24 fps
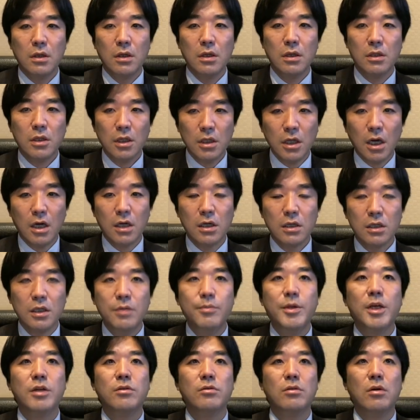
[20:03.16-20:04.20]
ただ
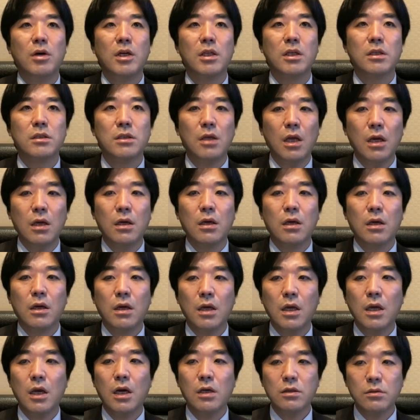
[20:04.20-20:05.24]
決めるのはですね、
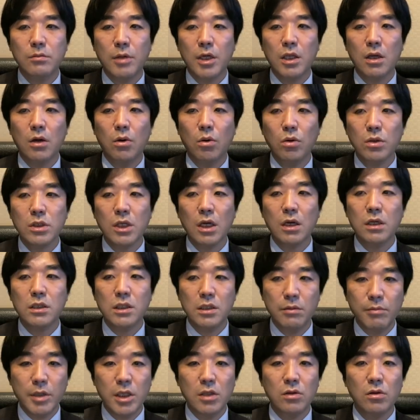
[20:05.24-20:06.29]
あくまで大阪
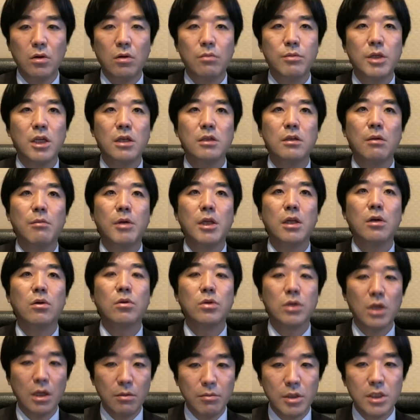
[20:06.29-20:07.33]
市民の皆様で
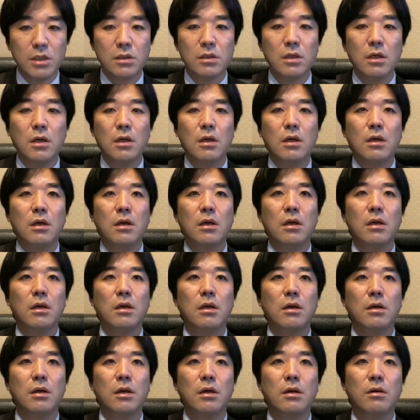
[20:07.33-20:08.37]
ございます。
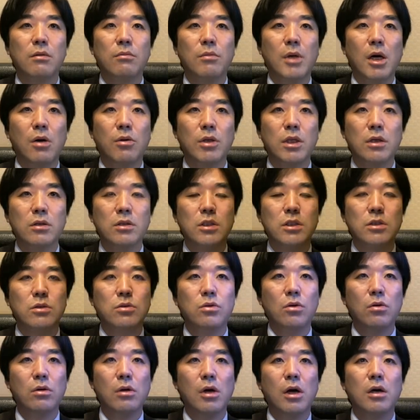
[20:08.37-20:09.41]
私
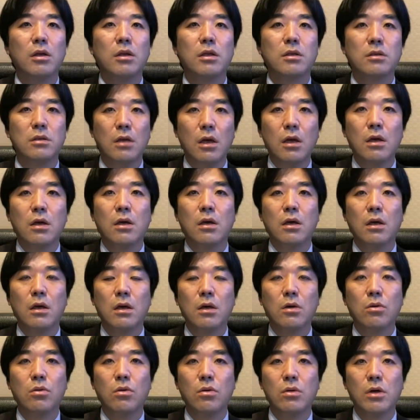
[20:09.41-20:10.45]
黒川はです
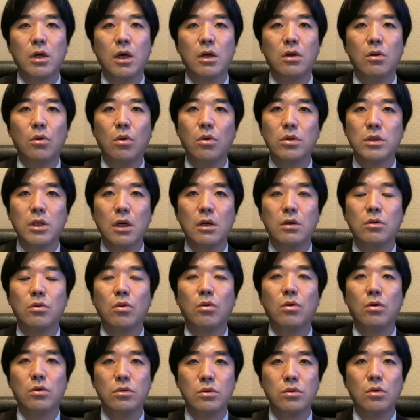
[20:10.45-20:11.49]
ね、今回の大阪
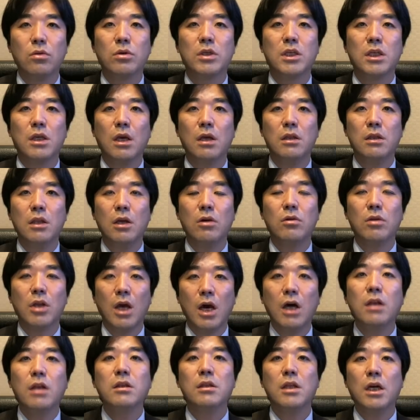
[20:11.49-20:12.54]
都構想危険なの
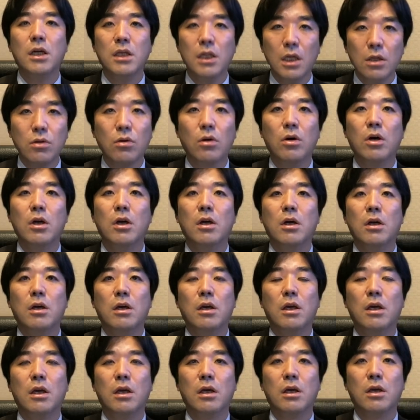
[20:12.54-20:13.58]
で反対だと、
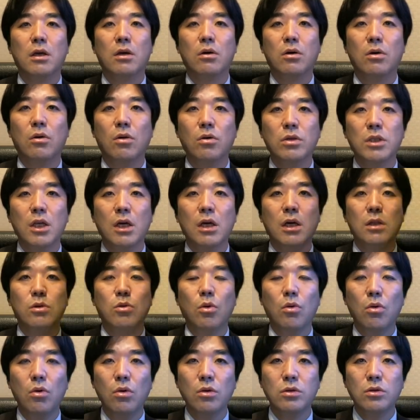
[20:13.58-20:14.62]
大阪
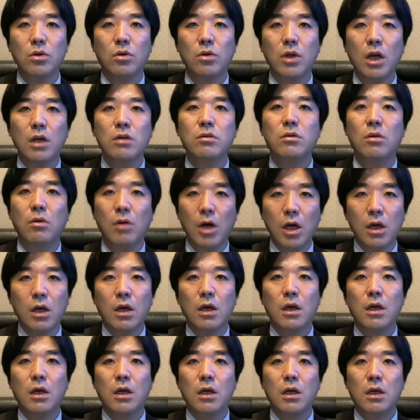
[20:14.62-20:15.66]
都構想をやるの
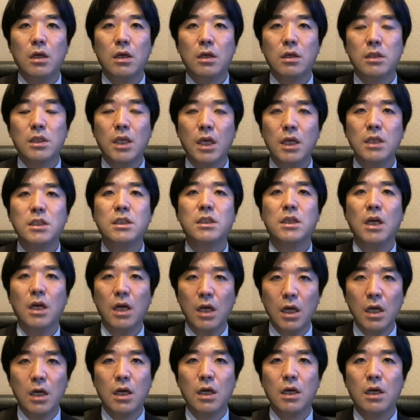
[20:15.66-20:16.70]
は政治家
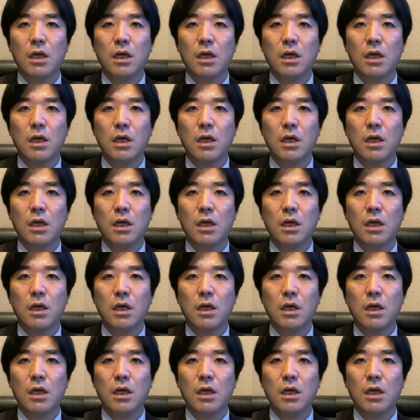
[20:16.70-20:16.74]
が、